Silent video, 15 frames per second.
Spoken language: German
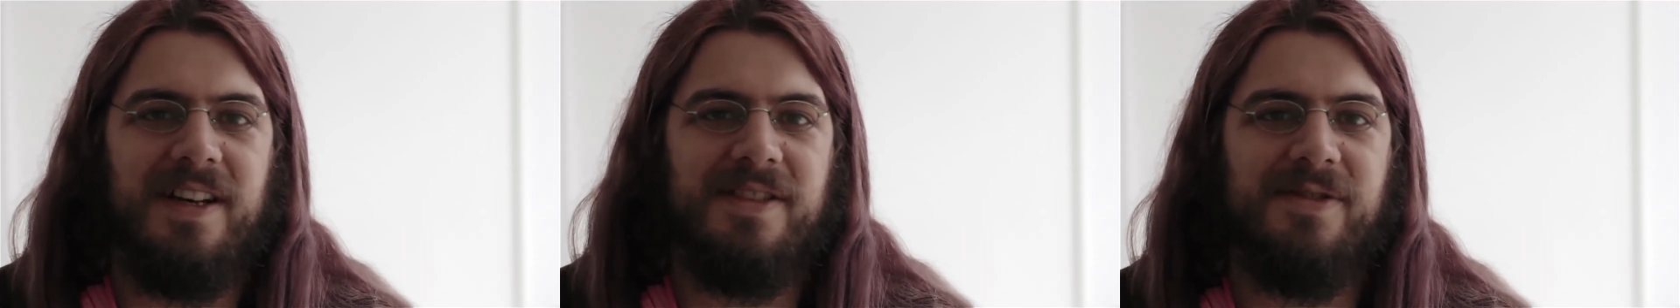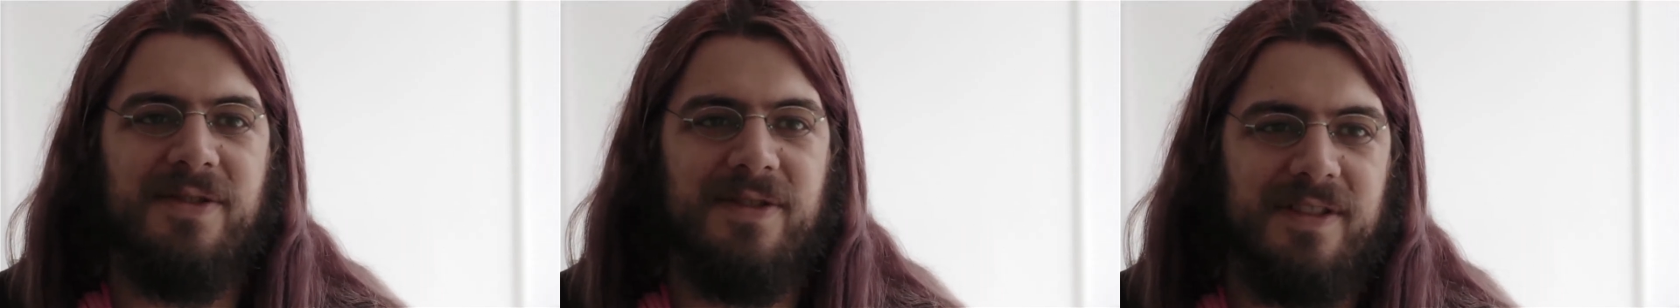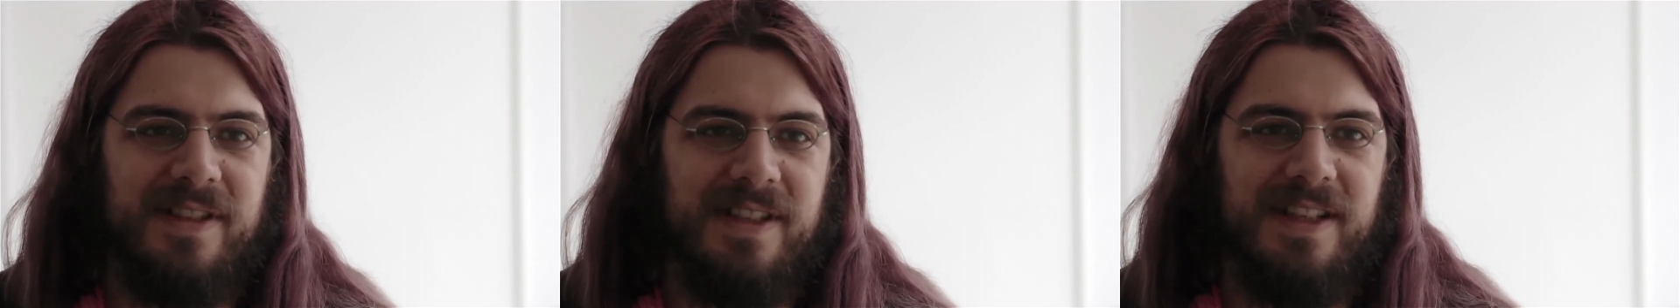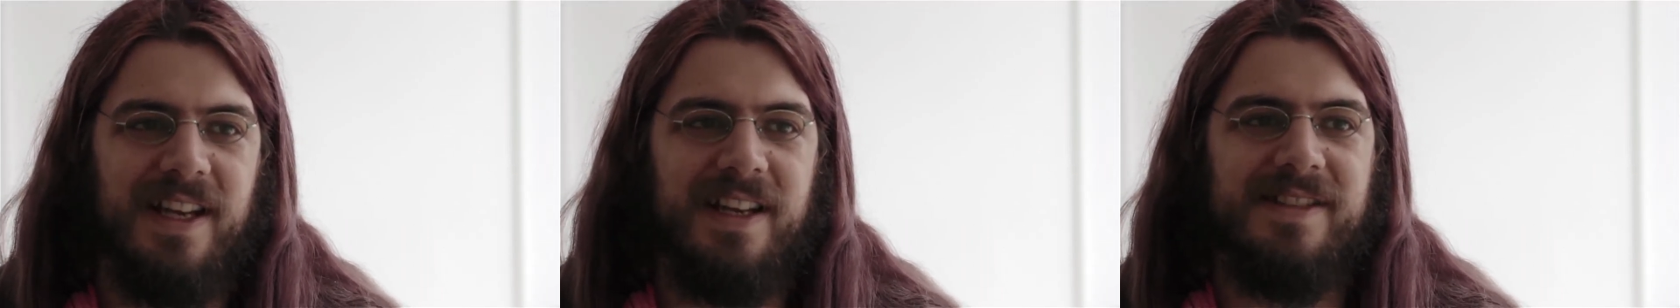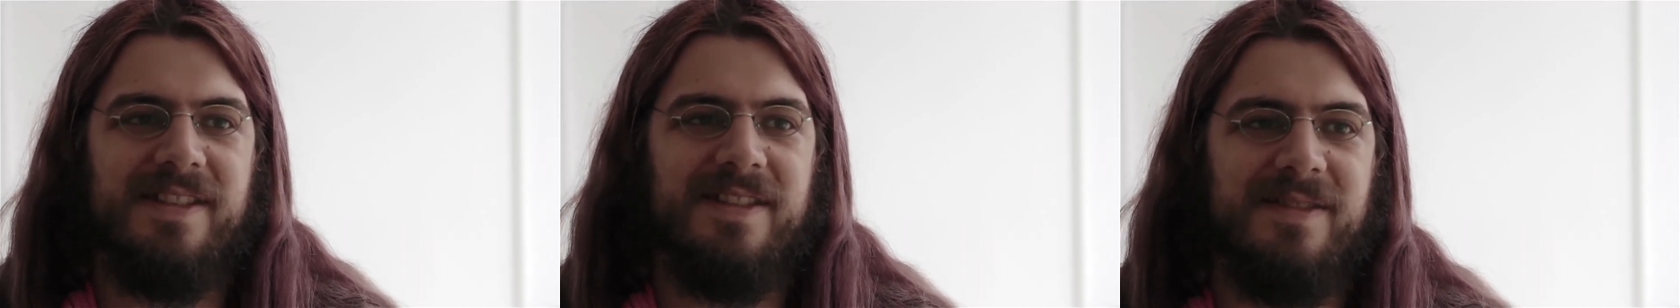also die
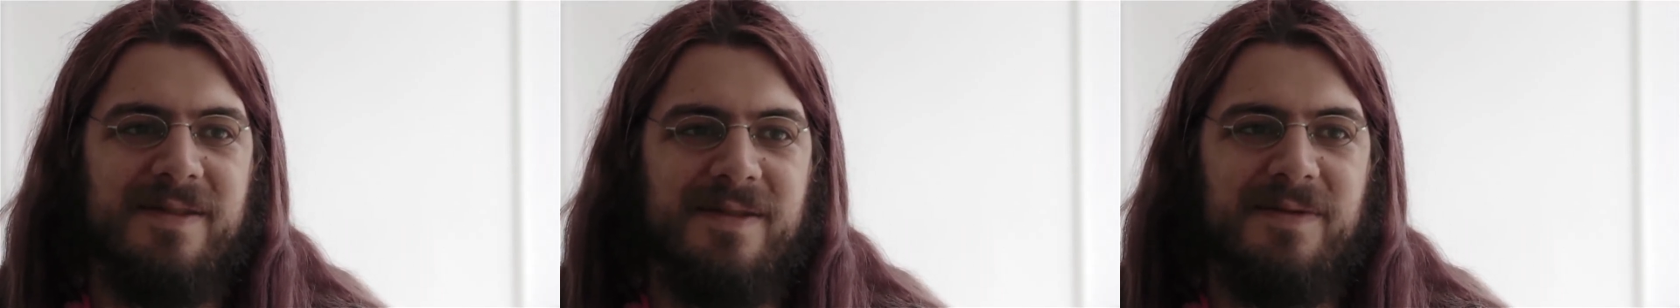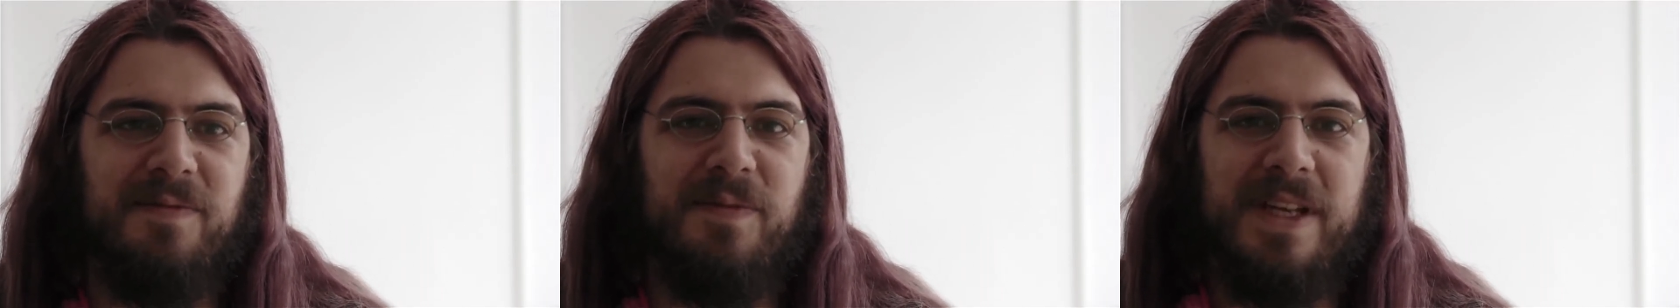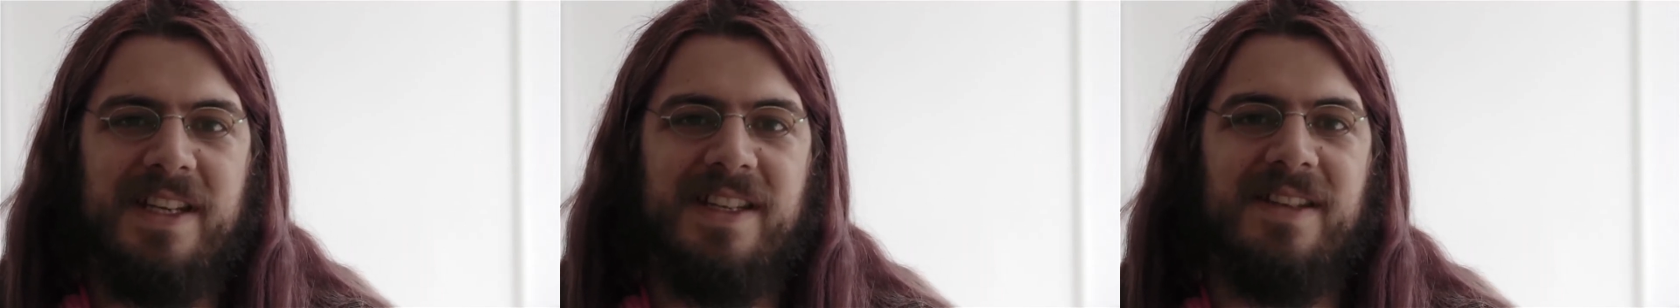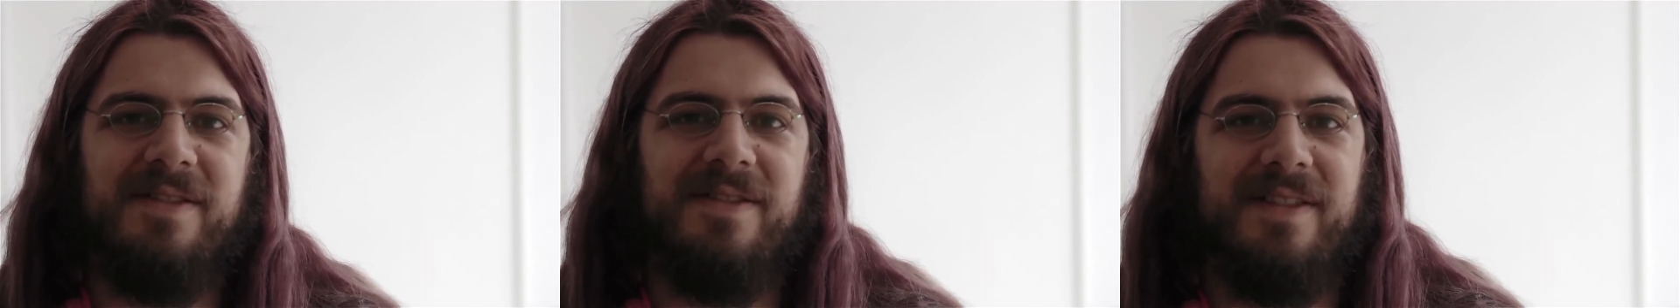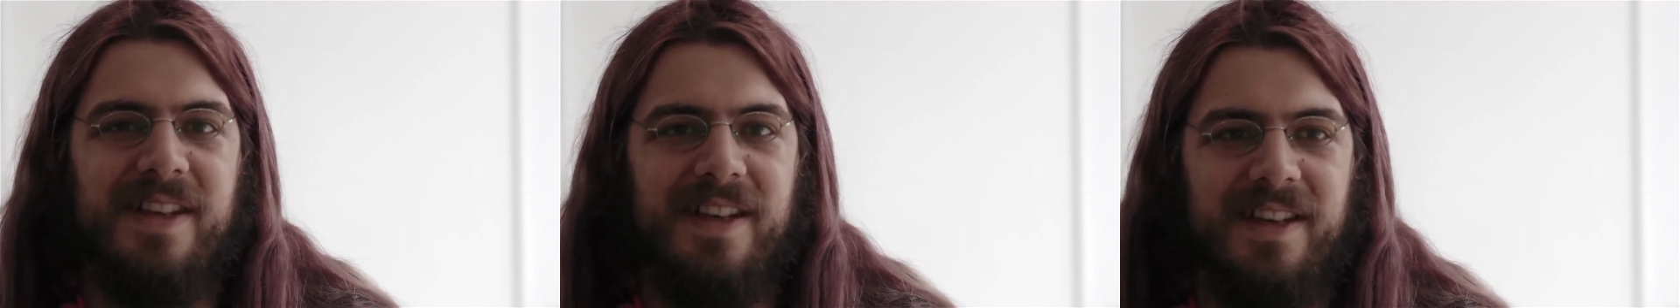klassischen
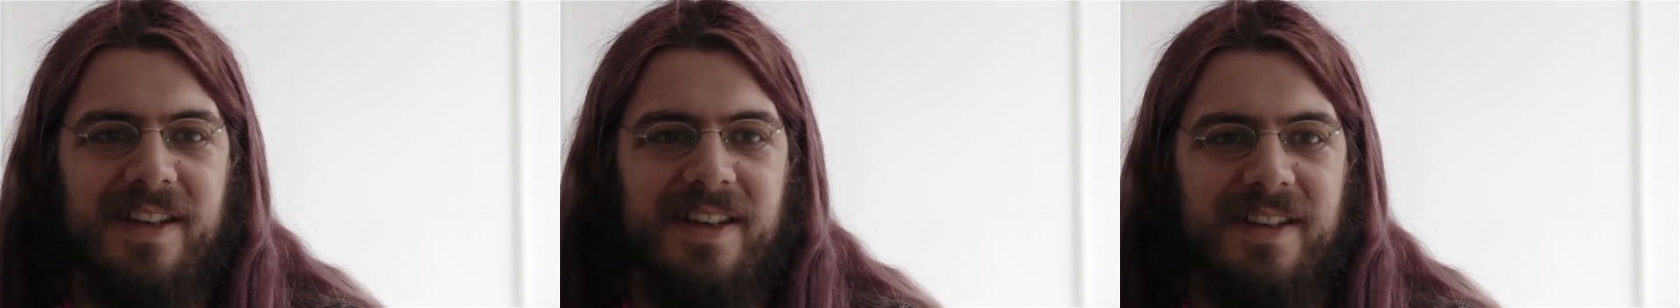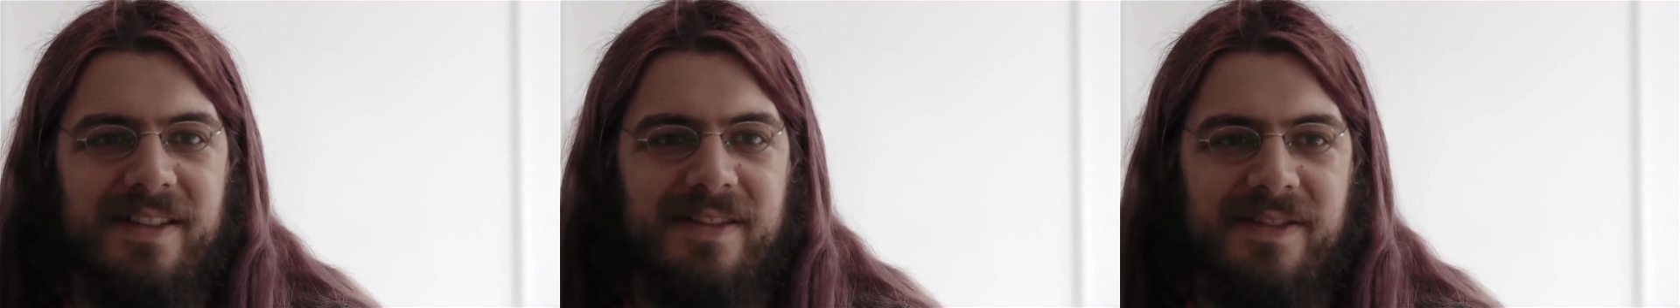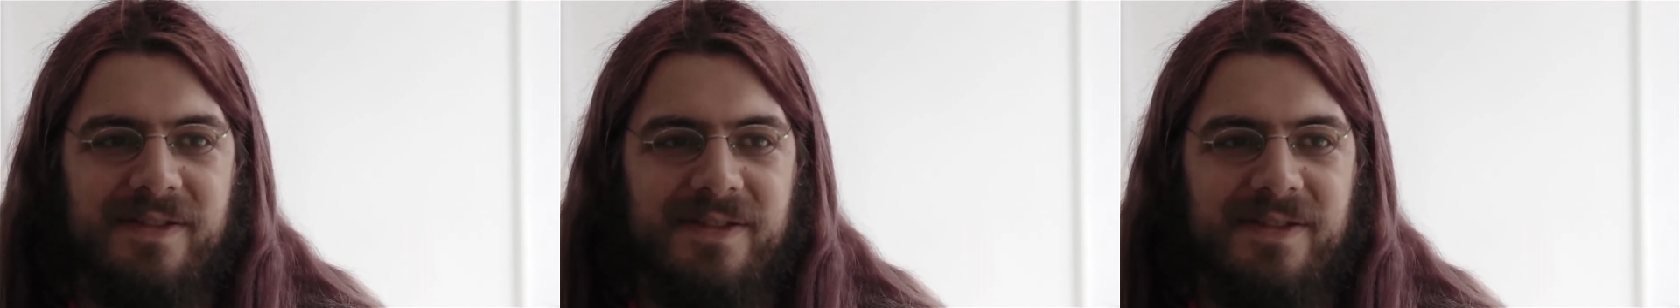Medien äh,